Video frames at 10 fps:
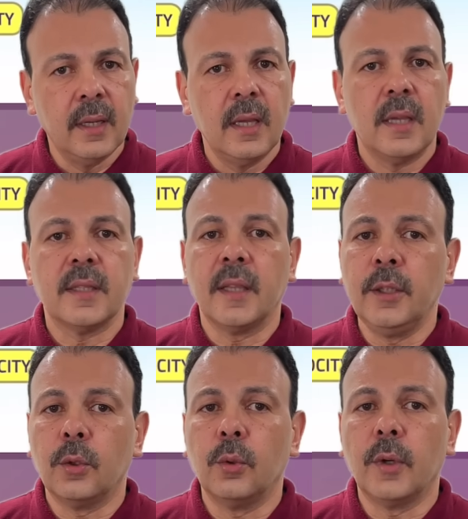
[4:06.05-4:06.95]

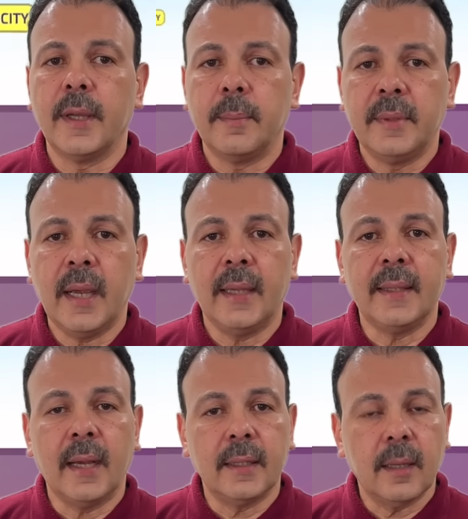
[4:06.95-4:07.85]
صديقك يبتعد
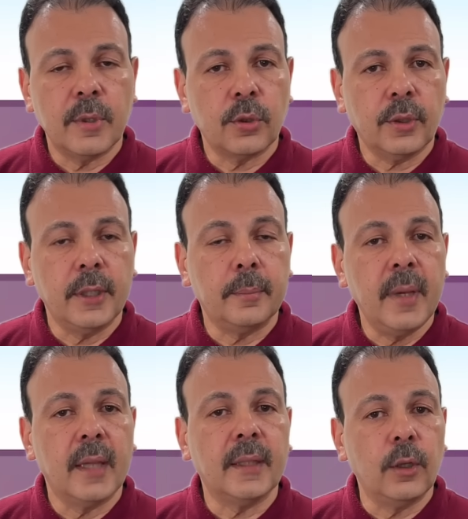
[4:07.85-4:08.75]
عنك بسرعة 100
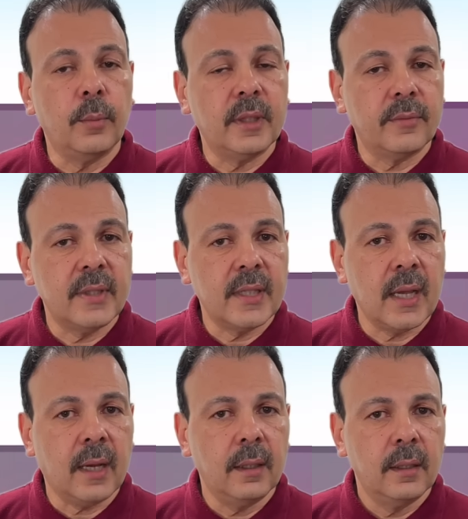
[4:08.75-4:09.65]
كيلومتر في الساعة